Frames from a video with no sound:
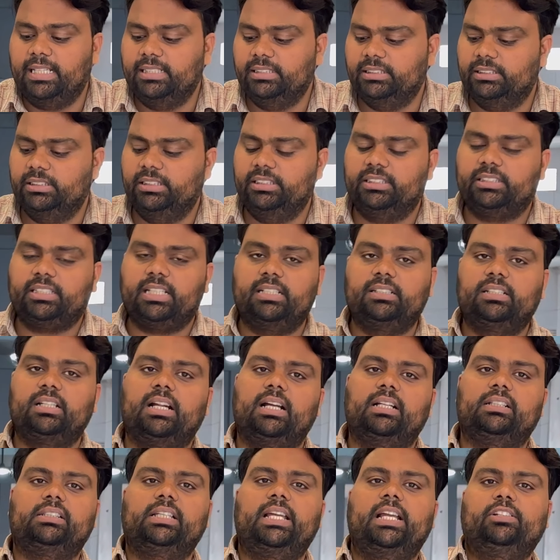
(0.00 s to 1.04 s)
इंजन इसके अंदर
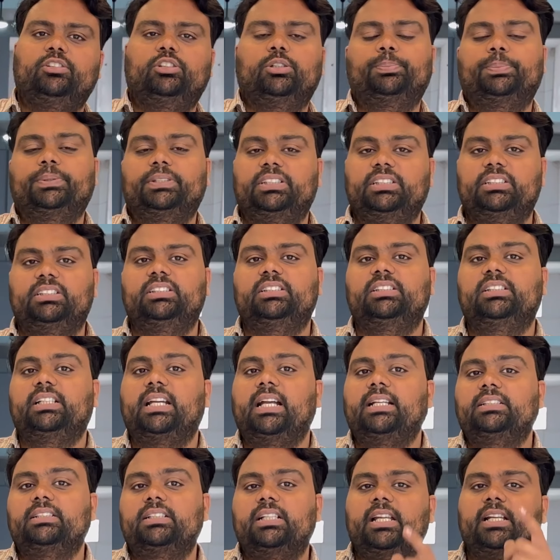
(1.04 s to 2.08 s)
आता है 125 सीसी का इंजन